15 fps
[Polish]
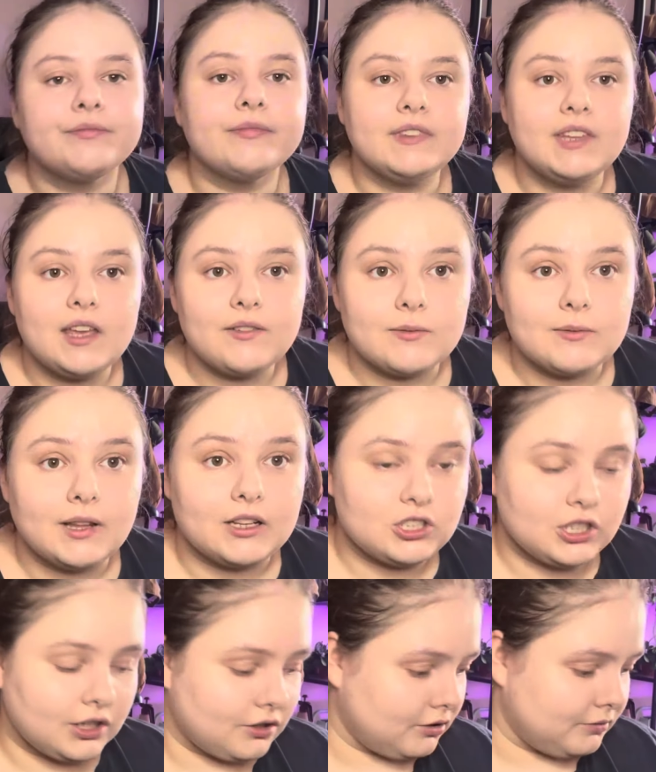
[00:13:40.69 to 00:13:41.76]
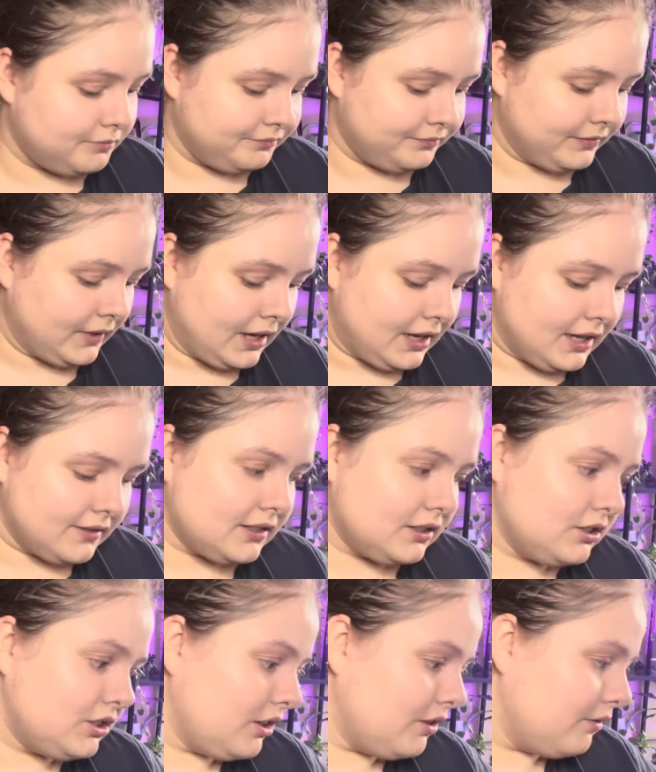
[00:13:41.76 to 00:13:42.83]
Nie wiem dlaczego. W
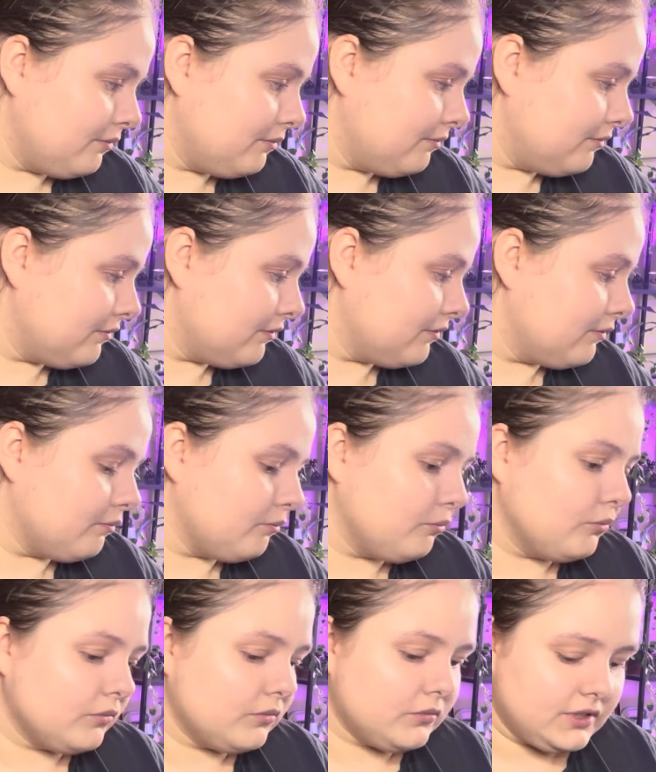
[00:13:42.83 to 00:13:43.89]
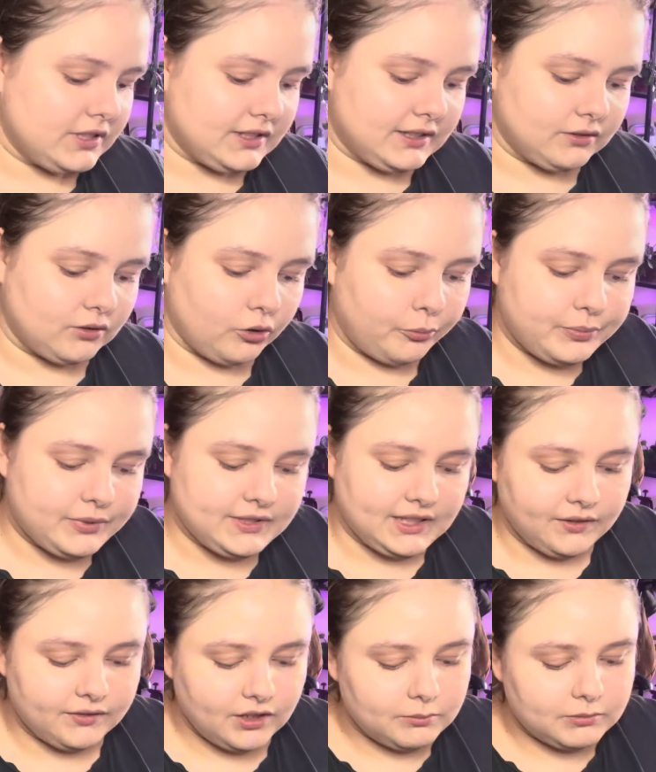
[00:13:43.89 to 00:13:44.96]
sensie
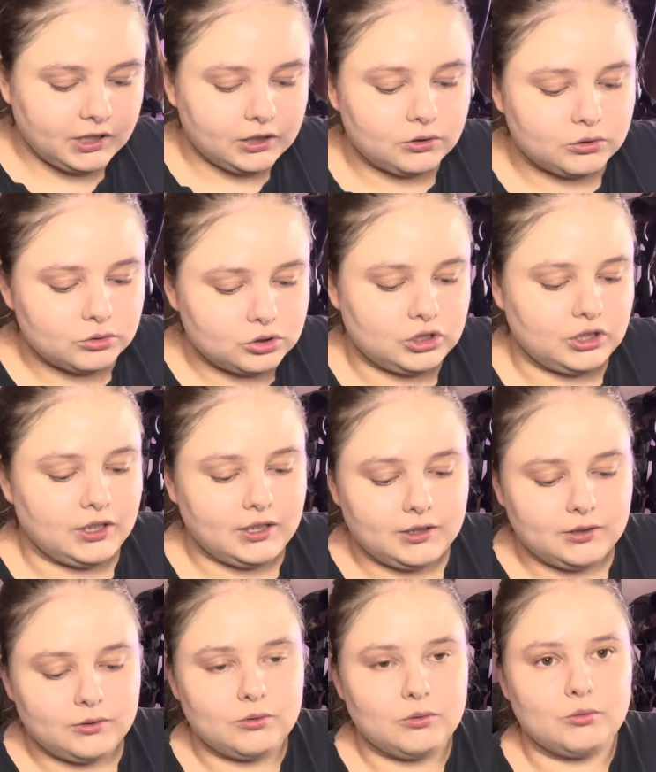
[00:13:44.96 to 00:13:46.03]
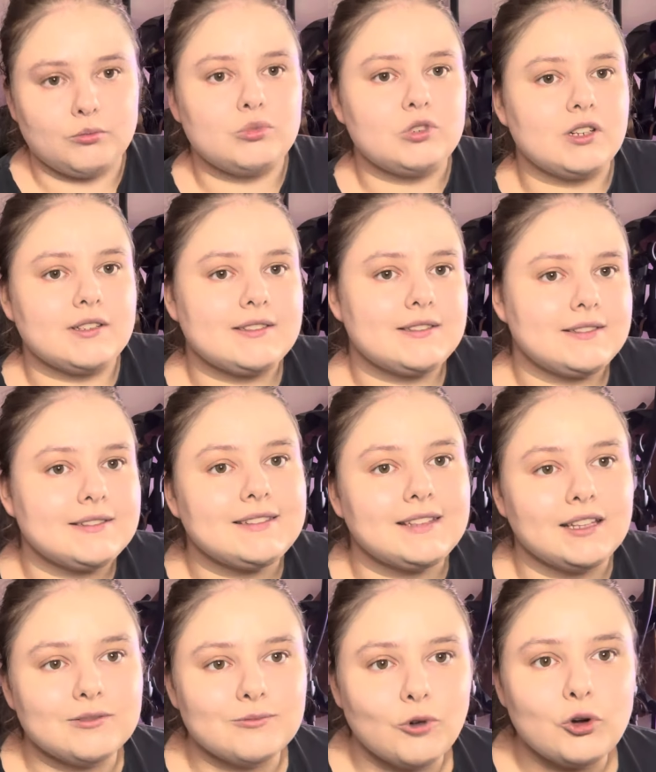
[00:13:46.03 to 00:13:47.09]
Obstawiam na to, że przez
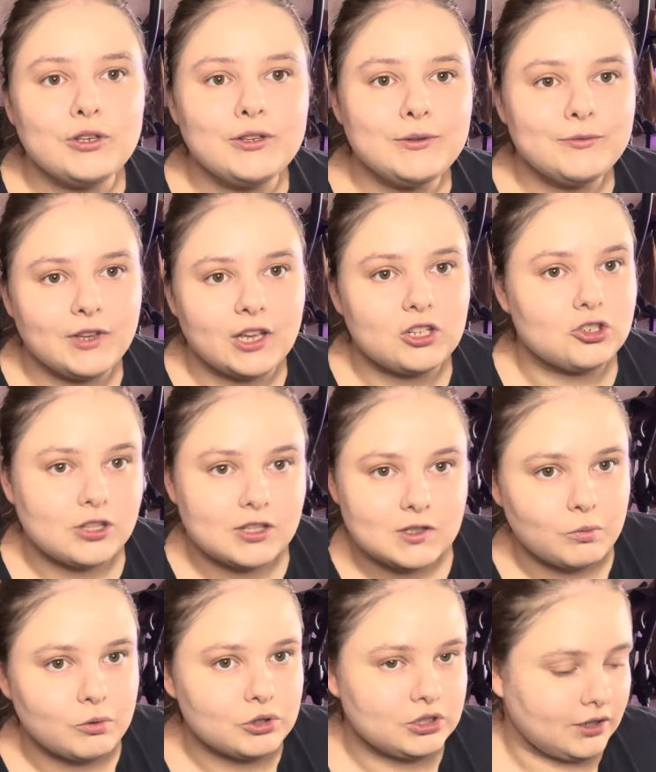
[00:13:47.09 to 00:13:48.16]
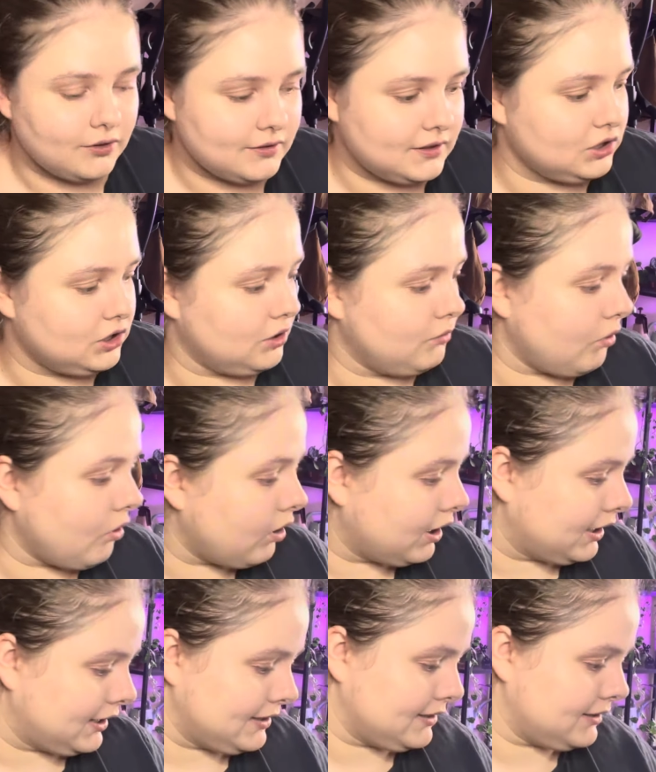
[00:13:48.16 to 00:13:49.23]
ten mój wiecznie spóźniający się
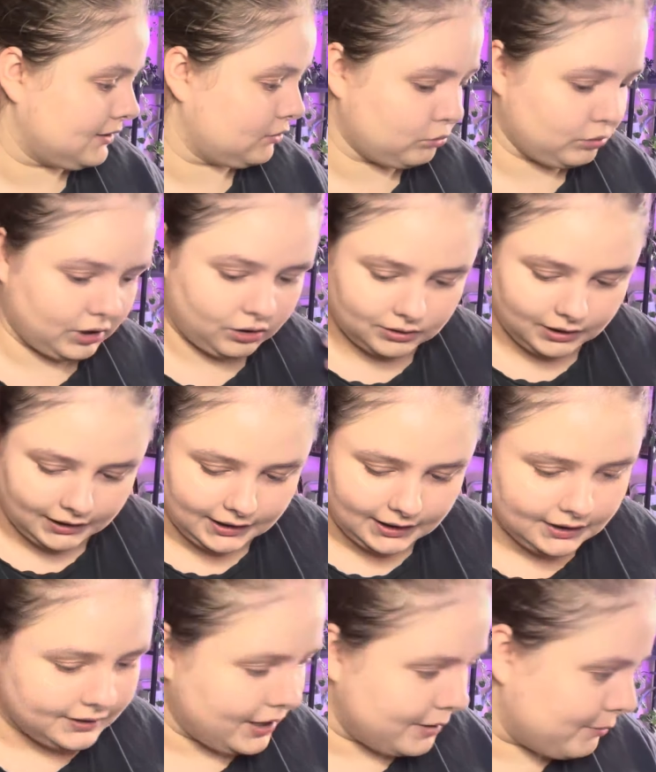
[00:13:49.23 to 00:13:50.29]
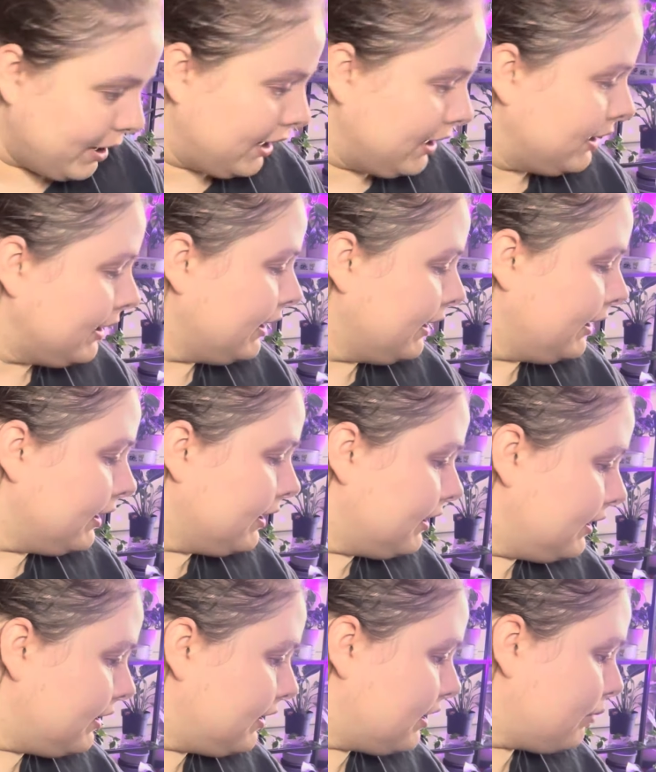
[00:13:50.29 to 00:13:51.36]
okres, którego nadal nie ma
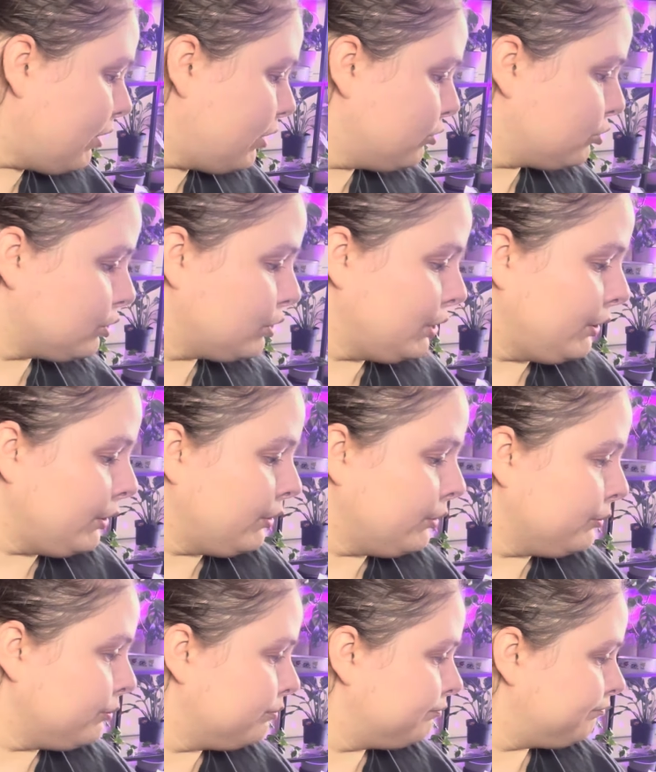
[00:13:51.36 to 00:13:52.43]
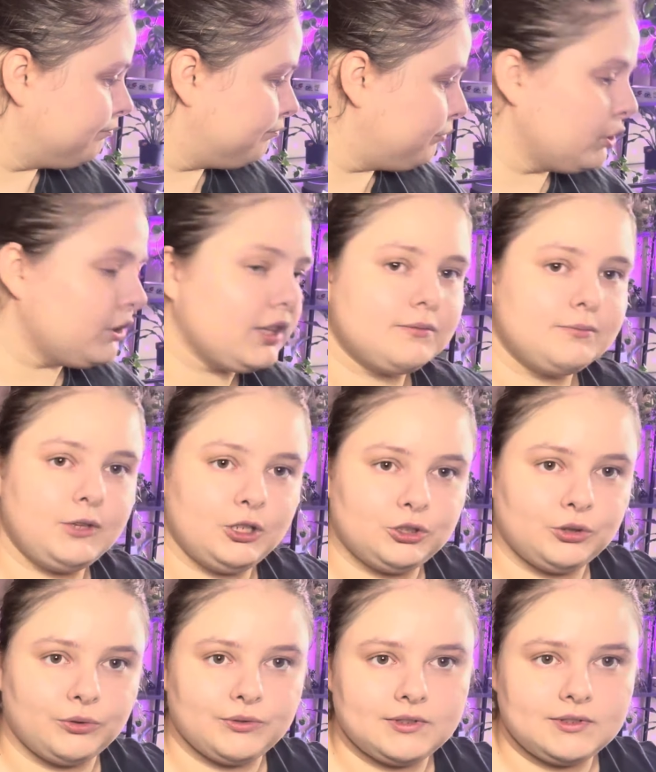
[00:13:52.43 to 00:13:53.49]
i nie ma już go ponad
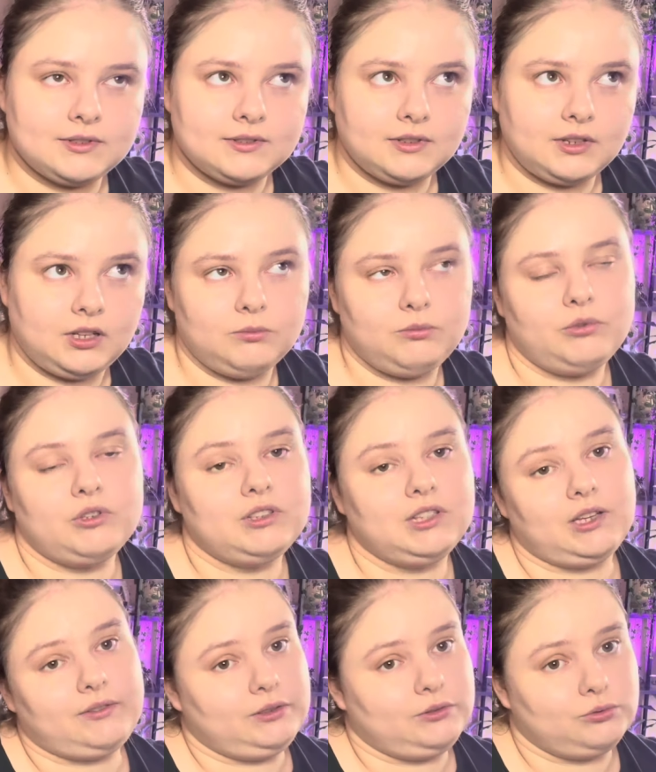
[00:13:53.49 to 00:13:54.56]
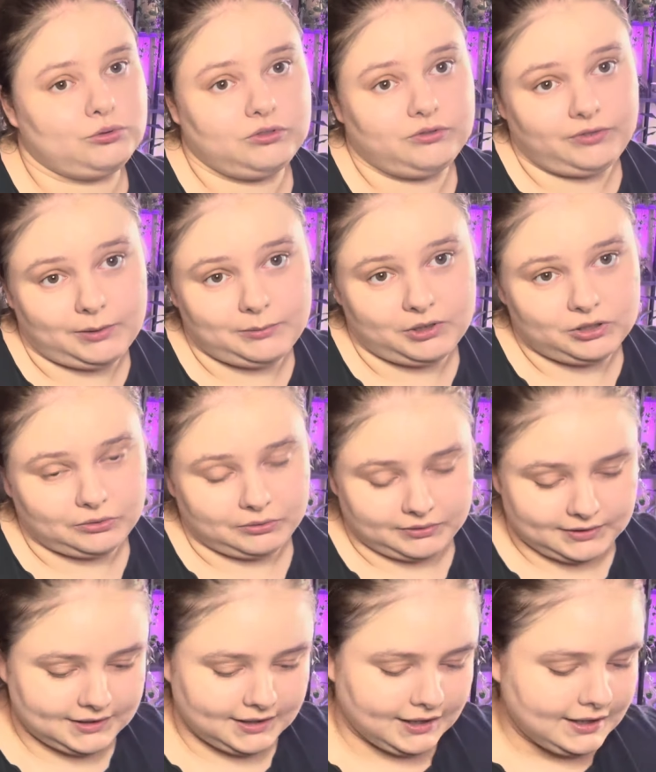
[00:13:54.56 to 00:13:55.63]
miesiąc albo i nawet już dwa
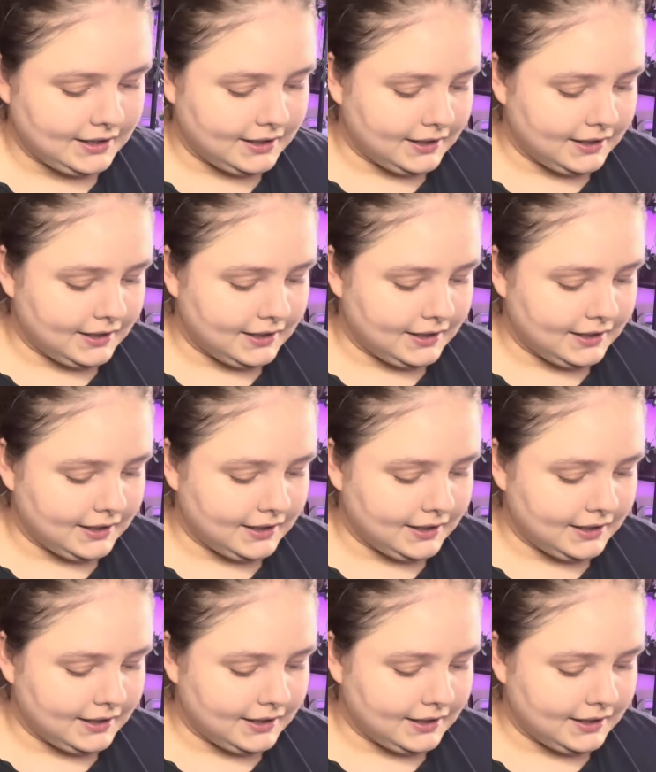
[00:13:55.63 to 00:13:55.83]
miesiące,